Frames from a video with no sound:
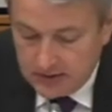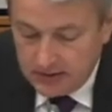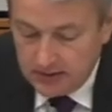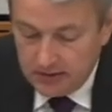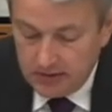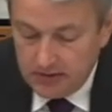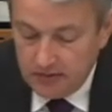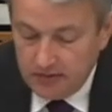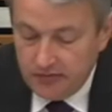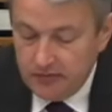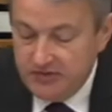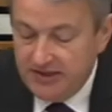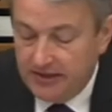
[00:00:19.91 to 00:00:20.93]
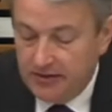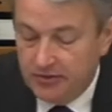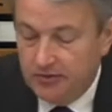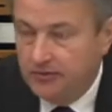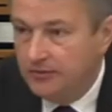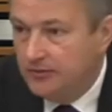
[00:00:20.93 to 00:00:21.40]
euh, vous dire
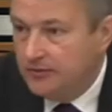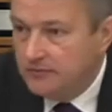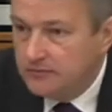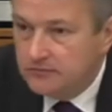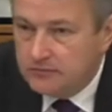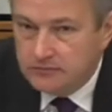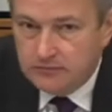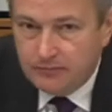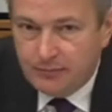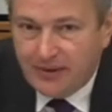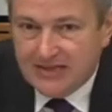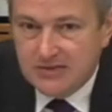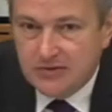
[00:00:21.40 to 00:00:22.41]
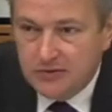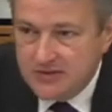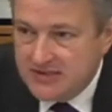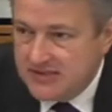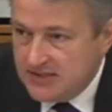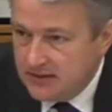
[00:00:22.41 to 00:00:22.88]
que personne
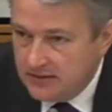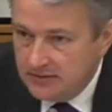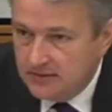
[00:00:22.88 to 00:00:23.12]
ici,